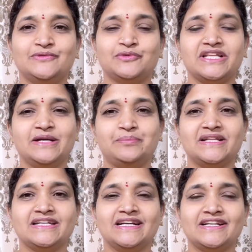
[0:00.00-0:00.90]
ఉదయం
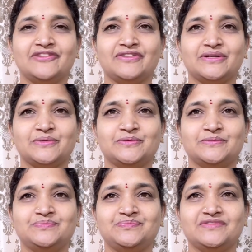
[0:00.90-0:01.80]
పది గంటల వరకు
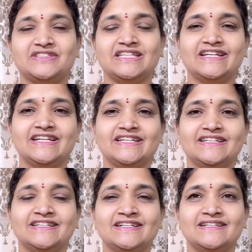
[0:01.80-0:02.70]
తిరిగి
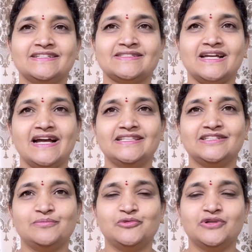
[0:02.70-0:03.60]

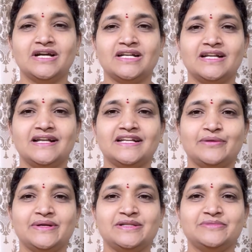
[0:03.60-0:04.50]
సాయంత్రం మూడు గంటల
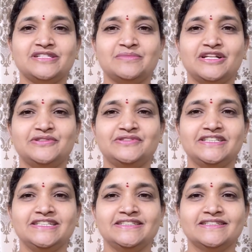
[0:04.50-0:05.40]
నలభై నిమిషముల నుండి